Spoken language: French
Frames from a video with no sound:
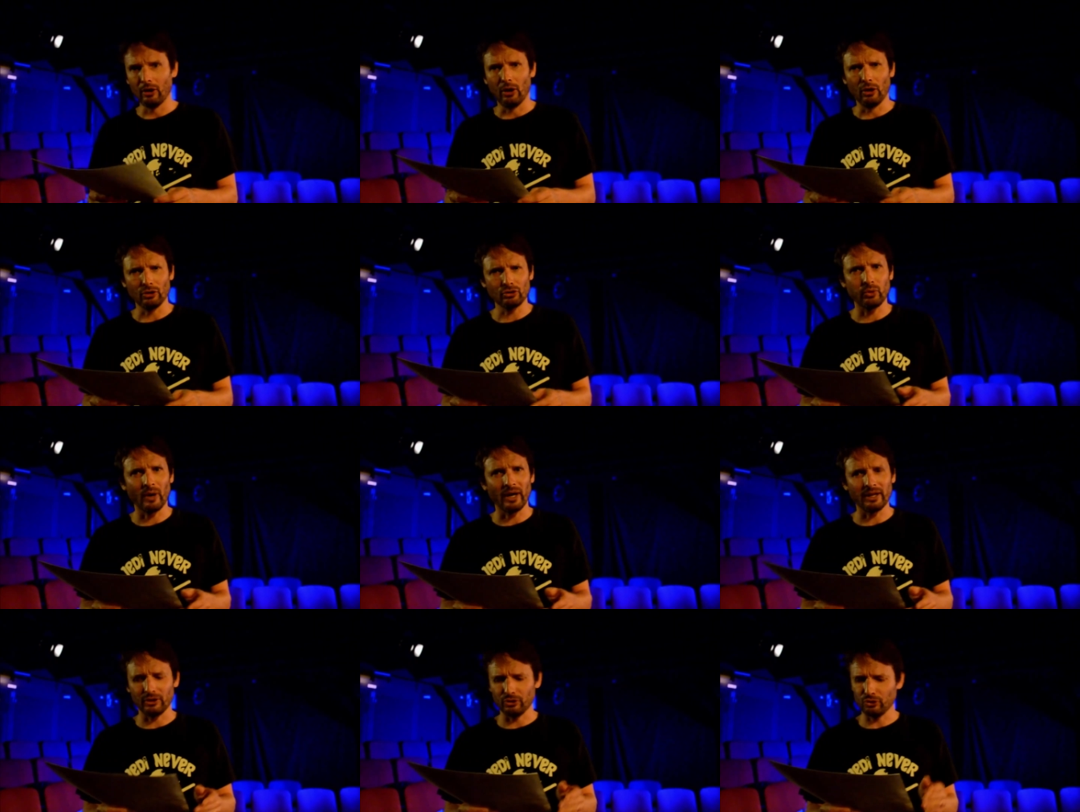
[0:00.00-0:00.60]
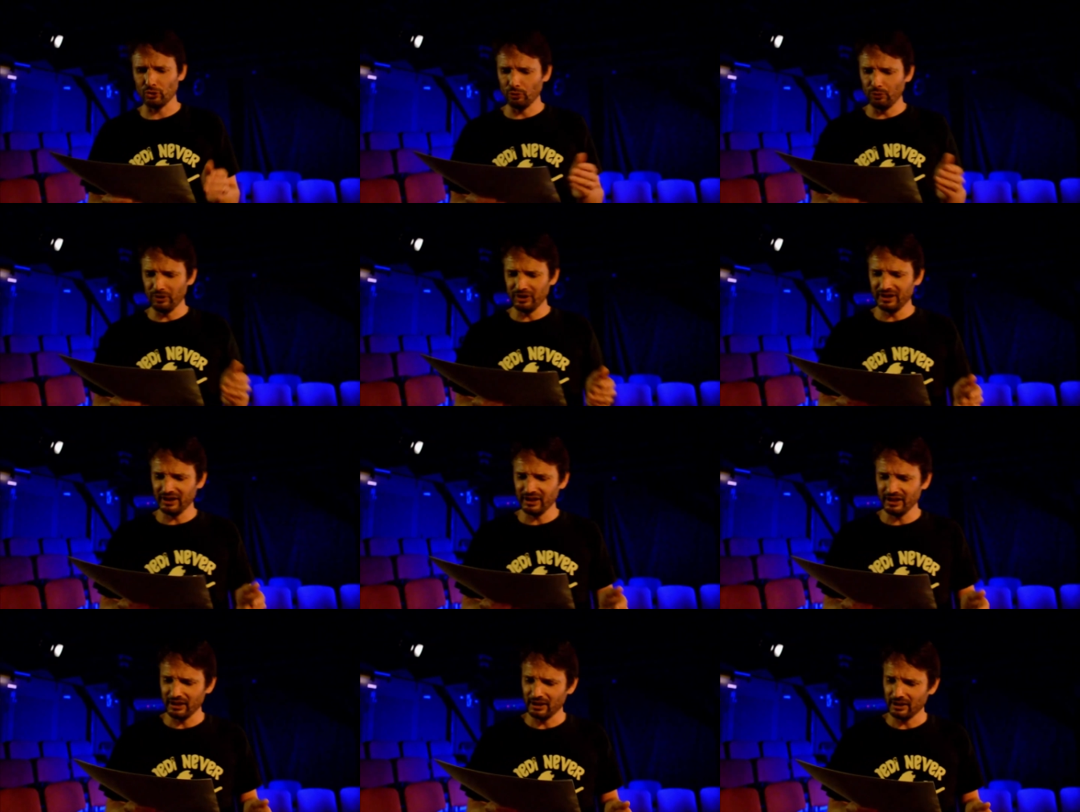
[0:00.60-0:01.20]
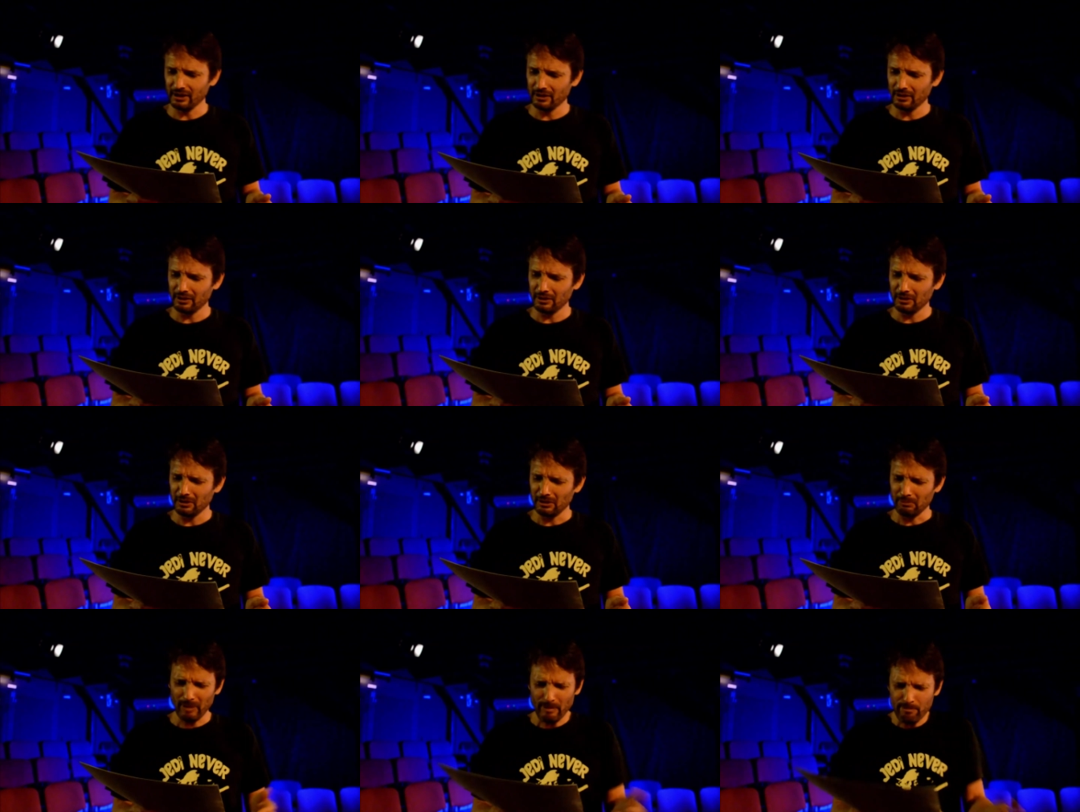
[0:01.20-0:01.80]
Antoine, je lui dis,
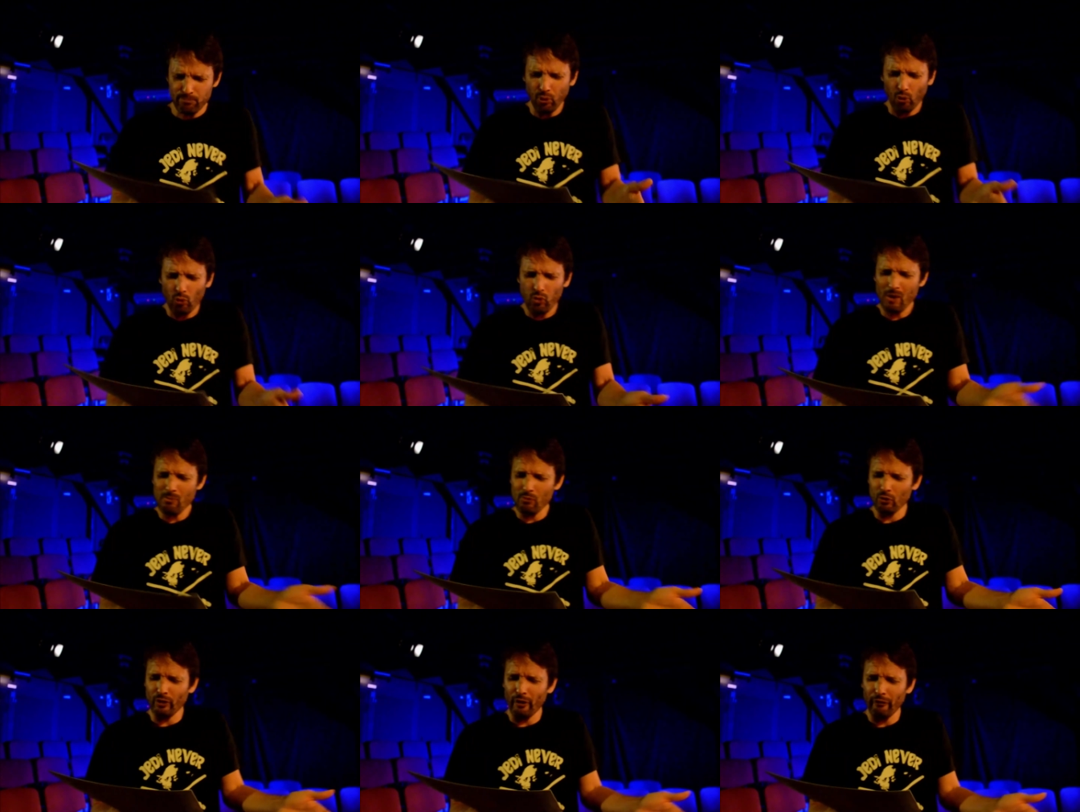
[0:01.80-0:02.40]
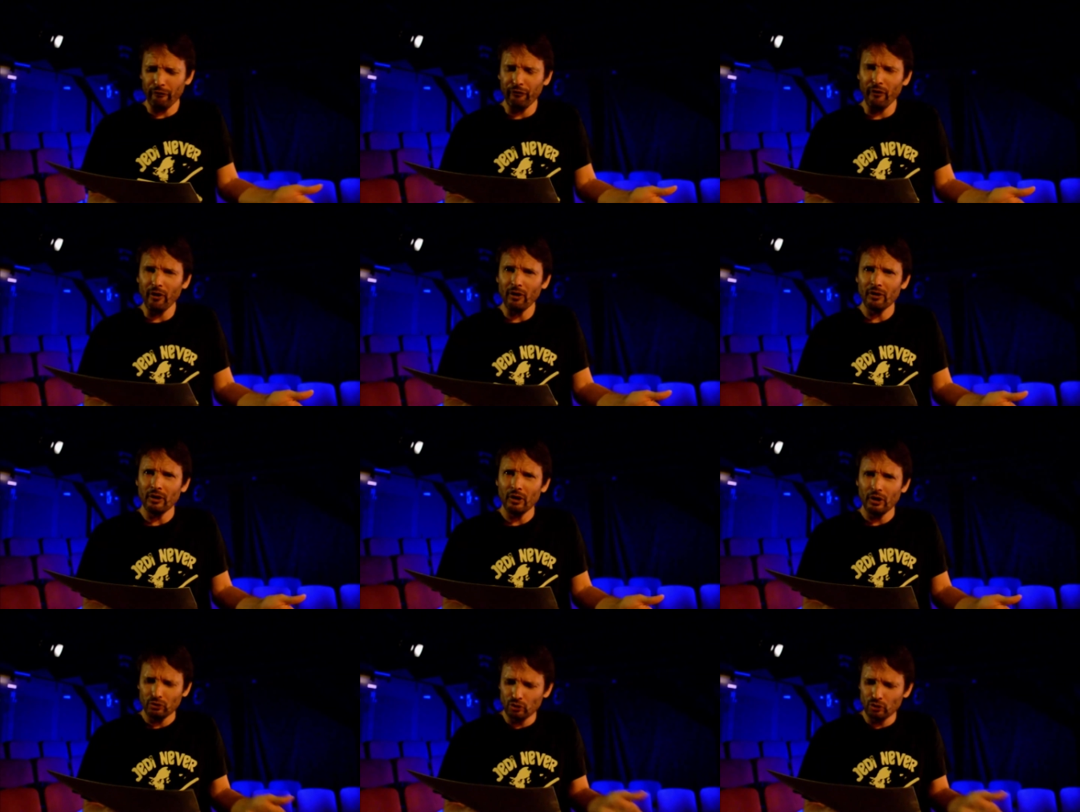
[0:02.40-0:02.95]
mais pourquoi mon enfant,